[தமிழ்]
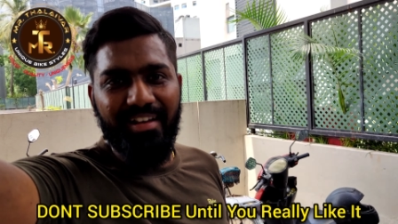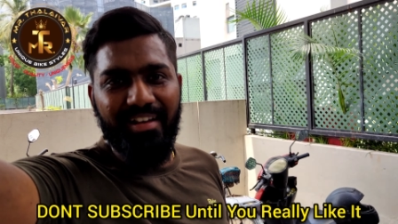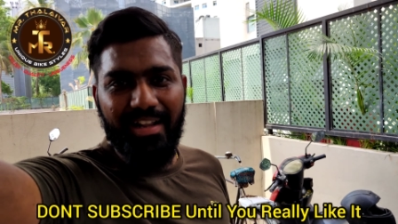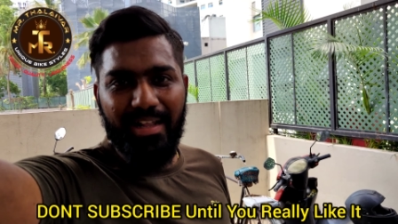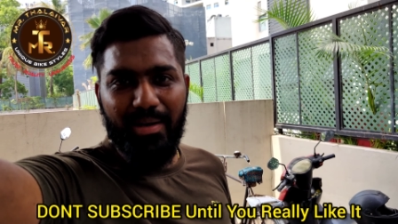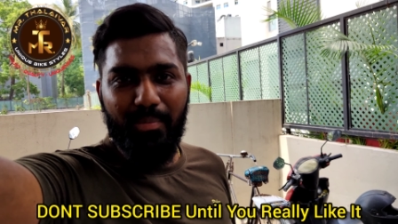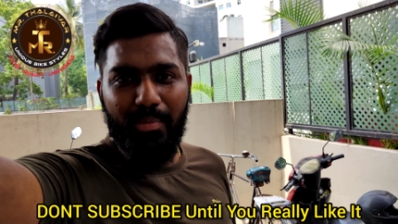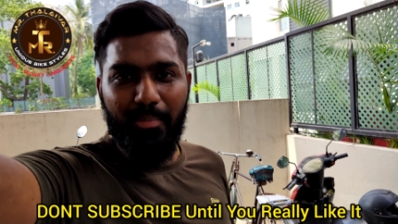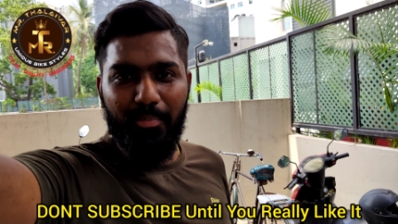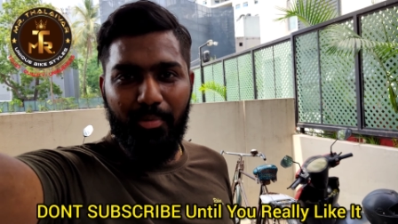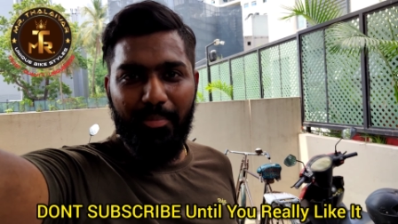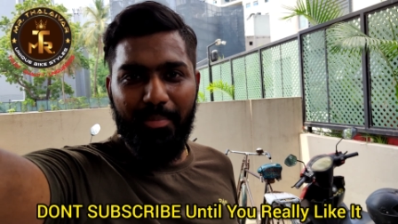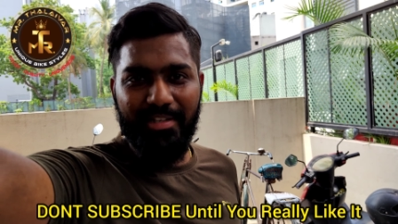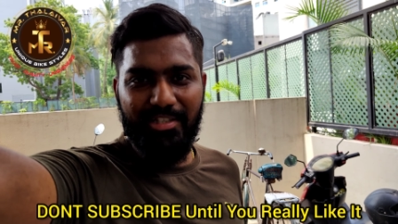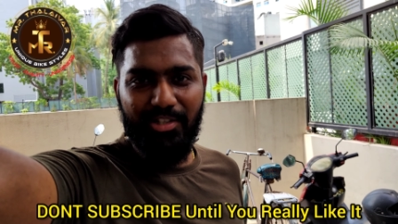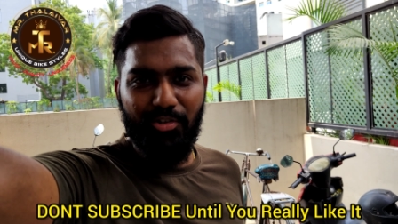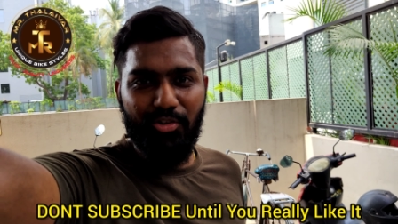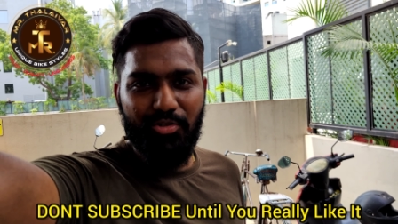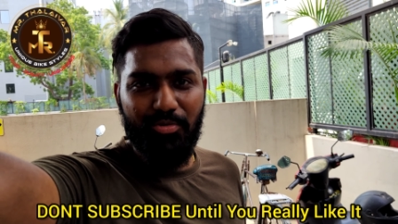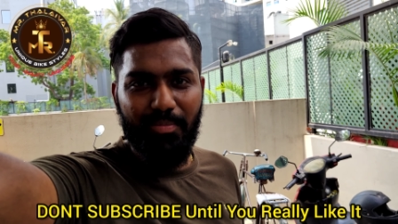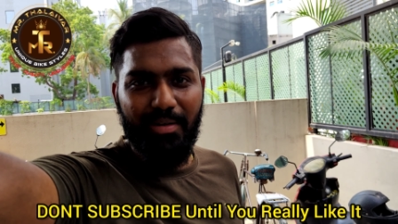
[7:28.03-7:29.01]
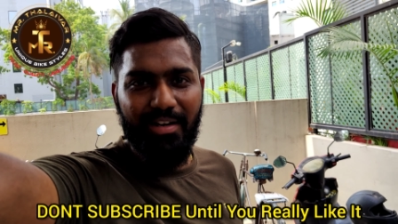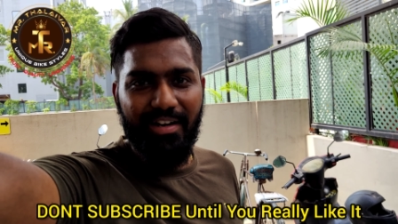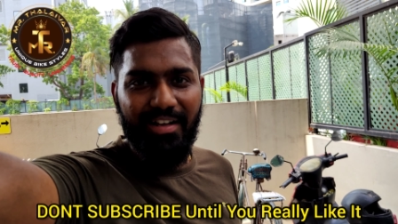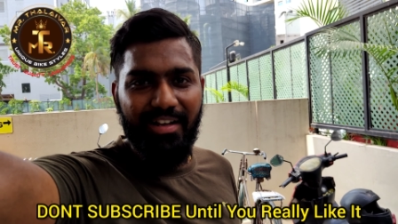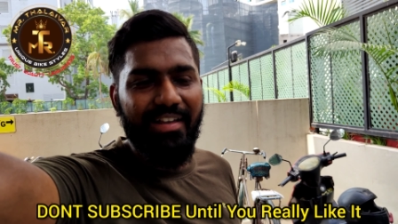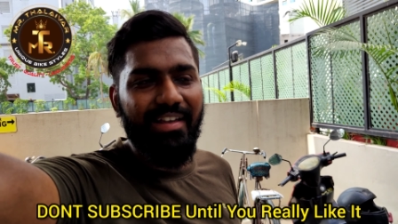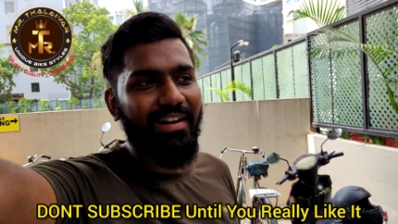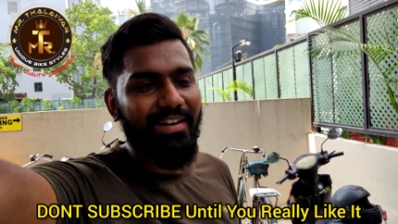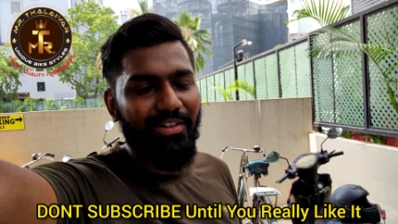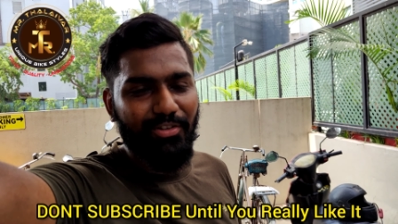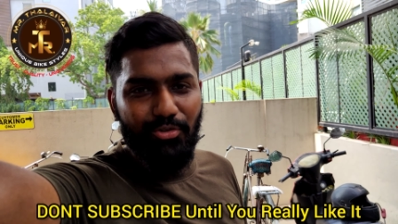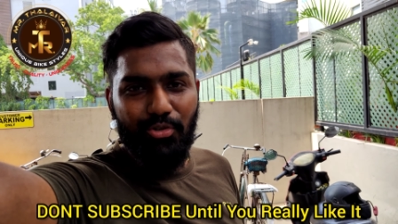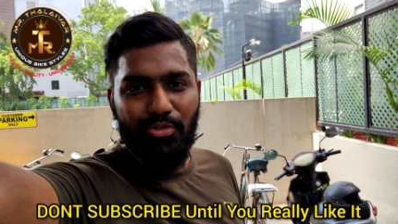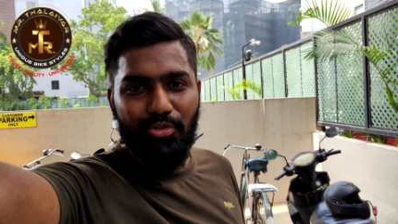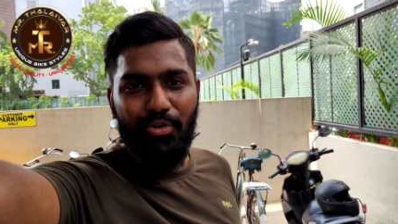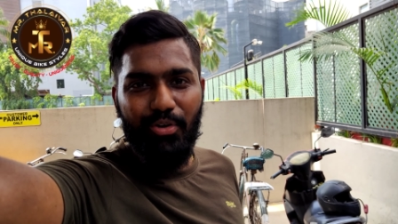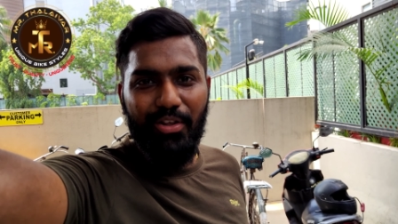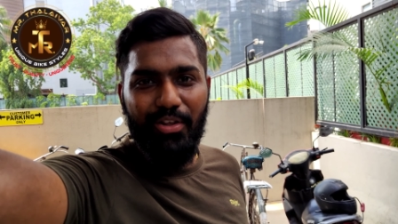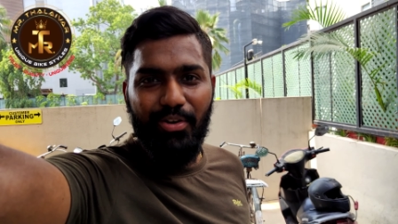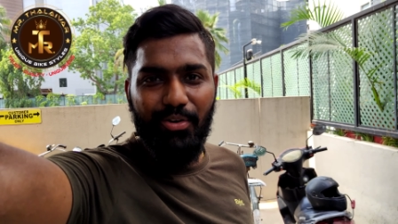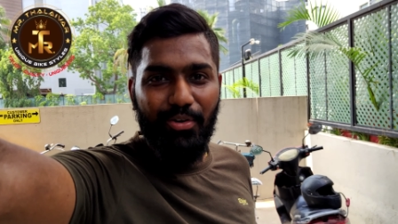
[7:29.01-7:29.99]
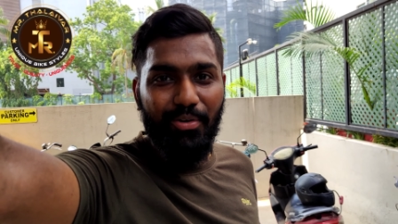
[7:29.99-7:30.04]
எல்லாருமே எப்போவுமே சந்தோஷமாக இருங்க எங்களுக்கு ஜூஸ்
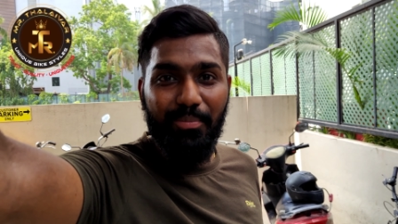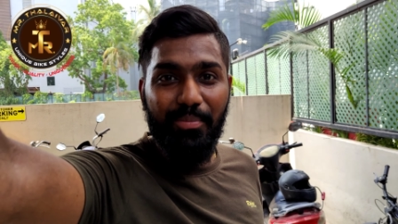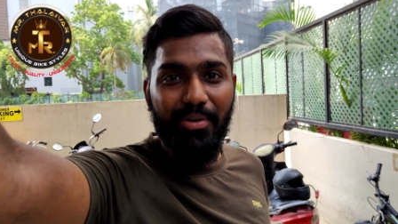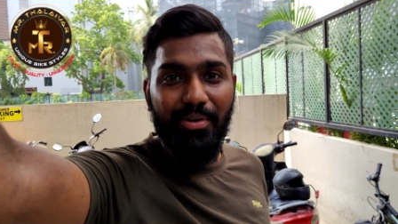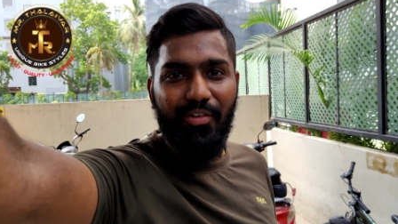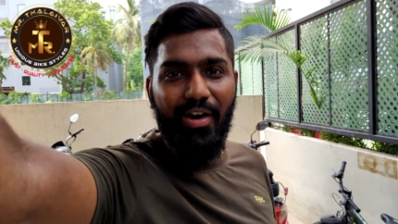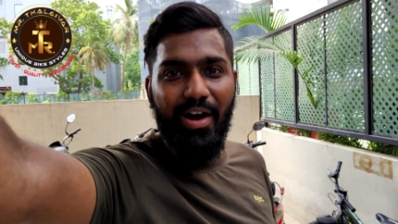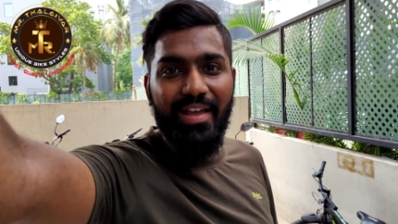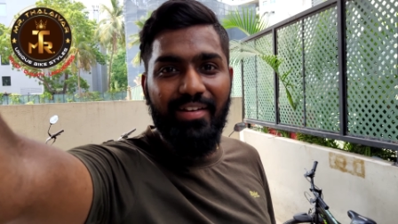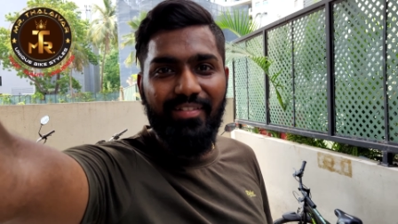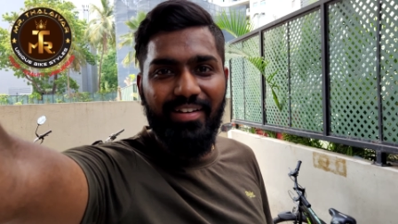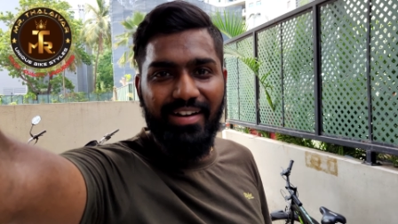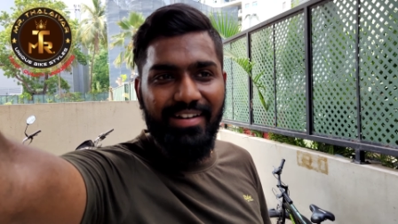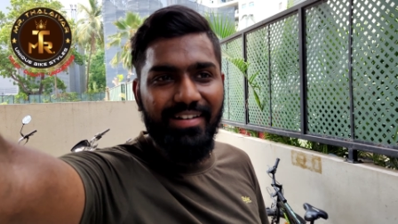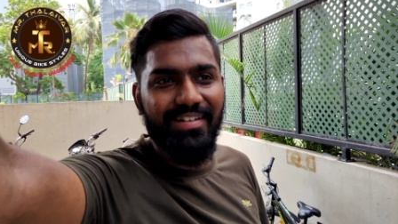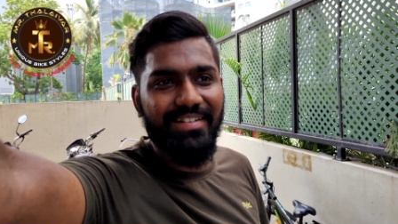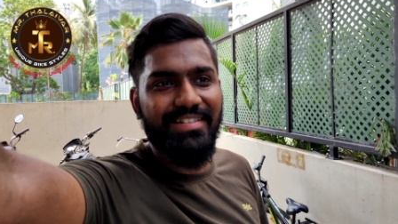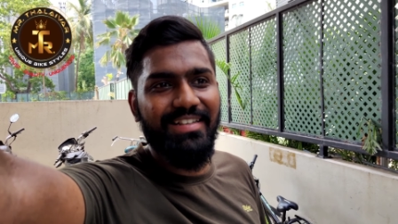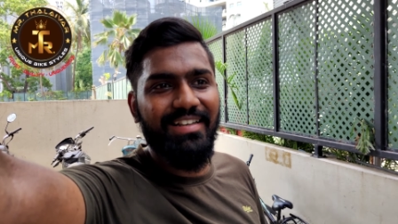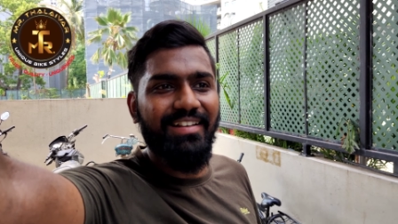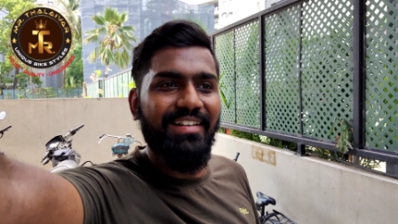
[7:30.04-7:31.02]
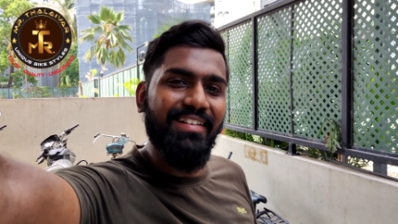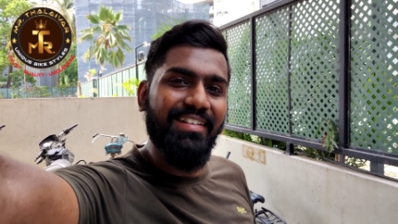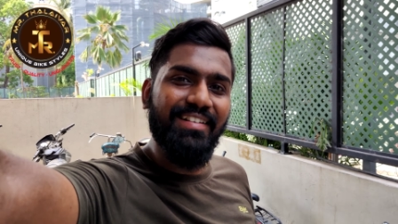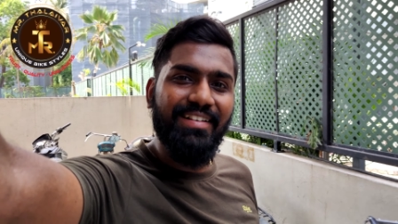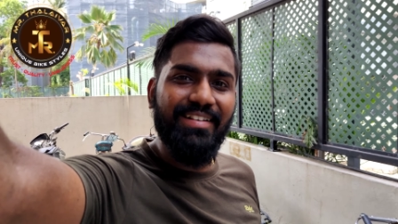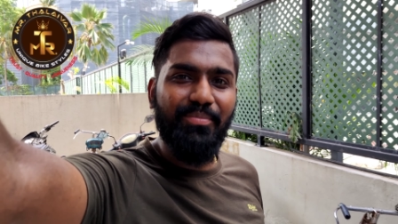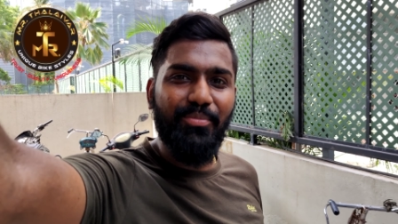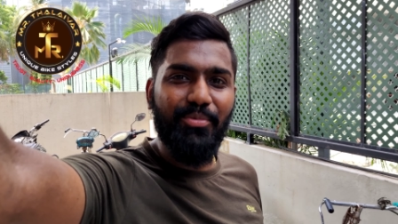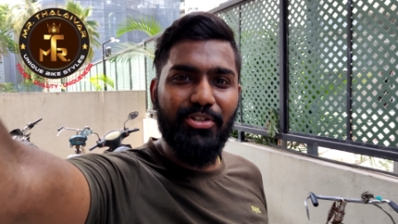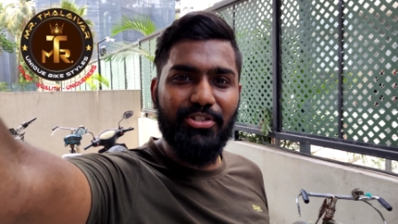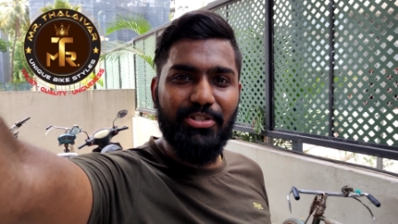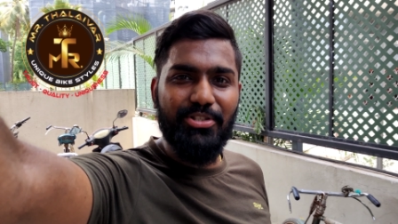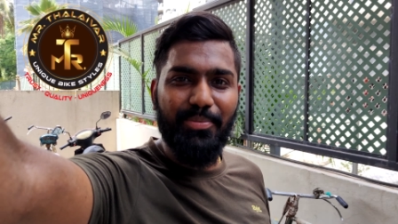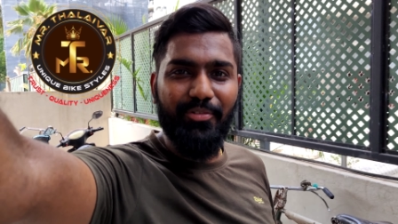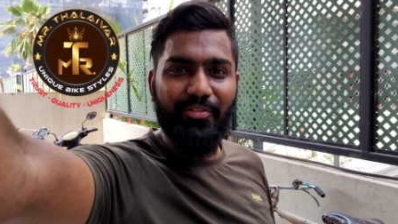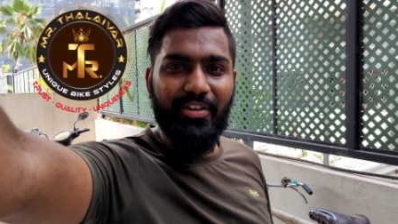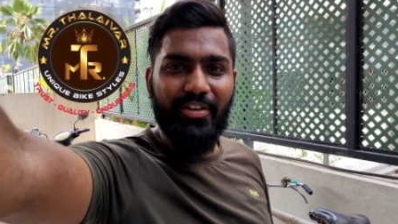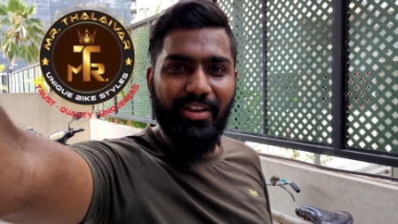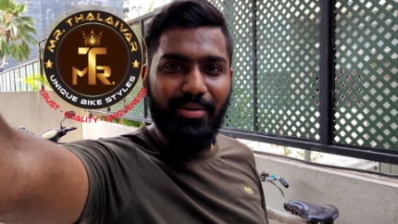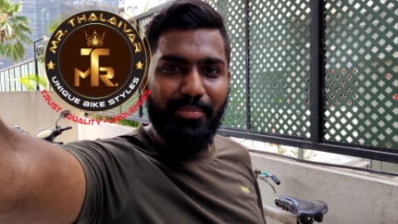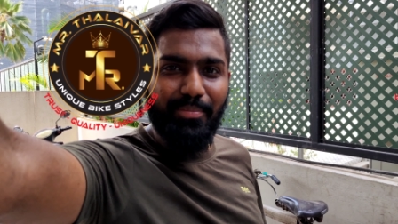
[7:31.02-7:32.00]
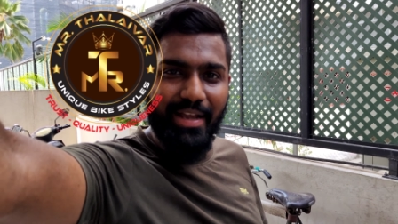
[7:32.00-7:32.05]
குடிக்கணும் ரொம்ப வாய் வறண்டுருச்சு முடிச்சுப்போம்
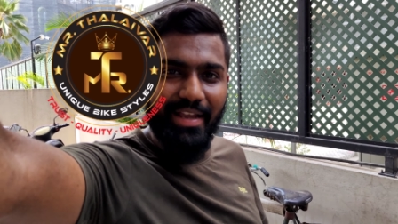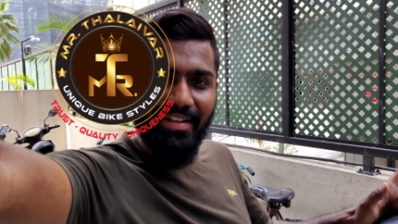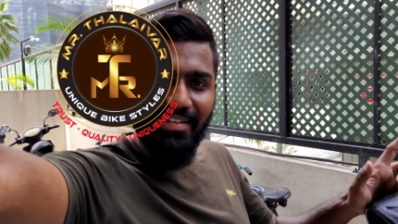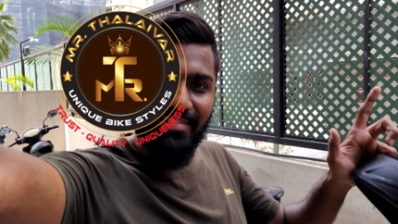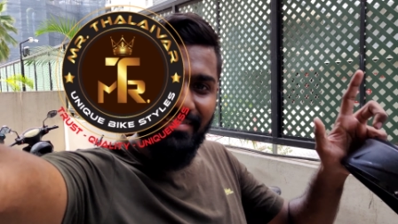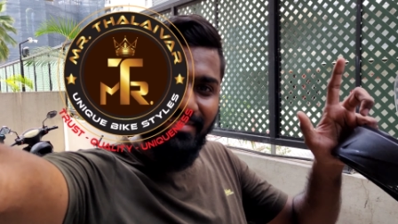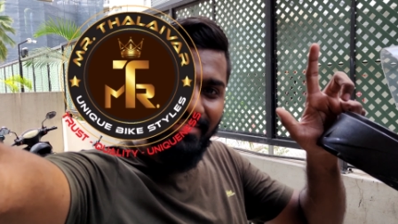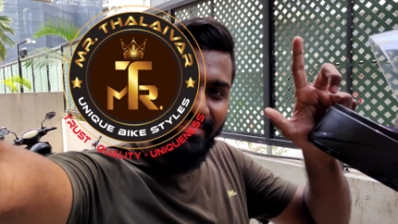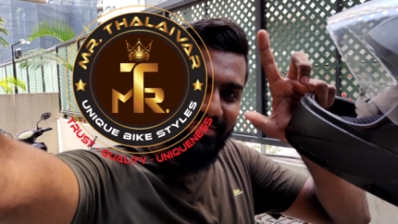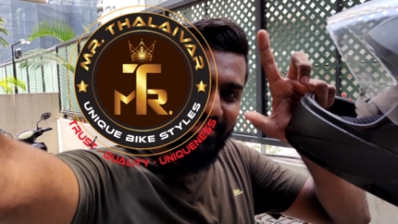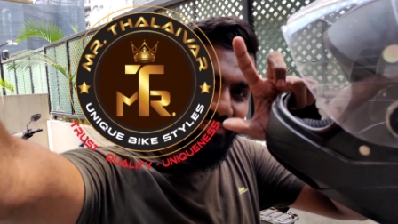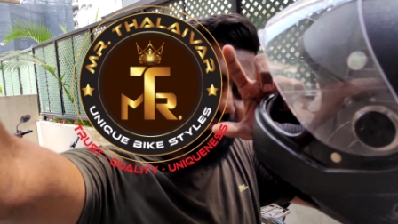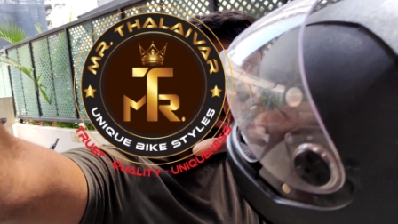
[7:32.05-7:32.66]
வீடியோ பாய்